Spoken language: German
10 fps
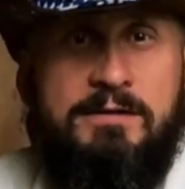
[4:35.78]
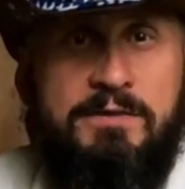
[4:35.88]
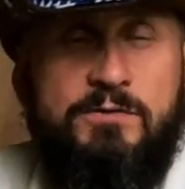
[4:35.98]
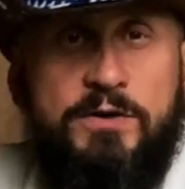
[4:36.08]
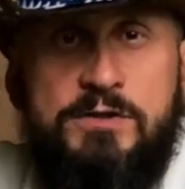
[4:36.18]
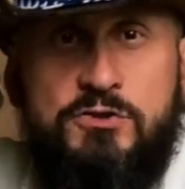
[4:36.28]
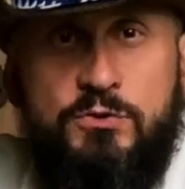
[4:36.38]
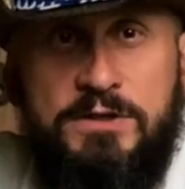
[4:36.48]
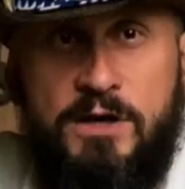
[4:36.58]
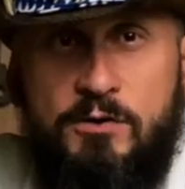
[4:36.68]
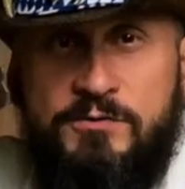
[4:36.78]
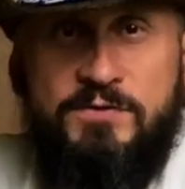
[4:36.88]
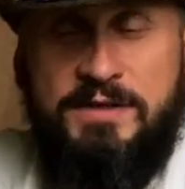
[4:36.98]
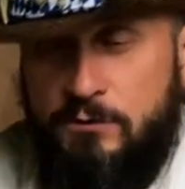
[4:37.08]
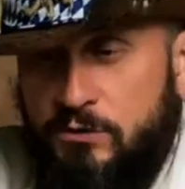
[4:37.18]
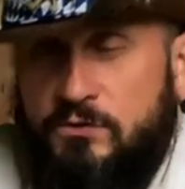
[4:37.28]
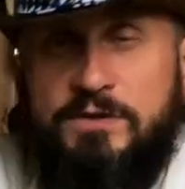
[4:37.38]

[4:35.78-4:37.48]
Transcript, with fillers: Wenn ihr euch einen Stuhl kauft, dann hockt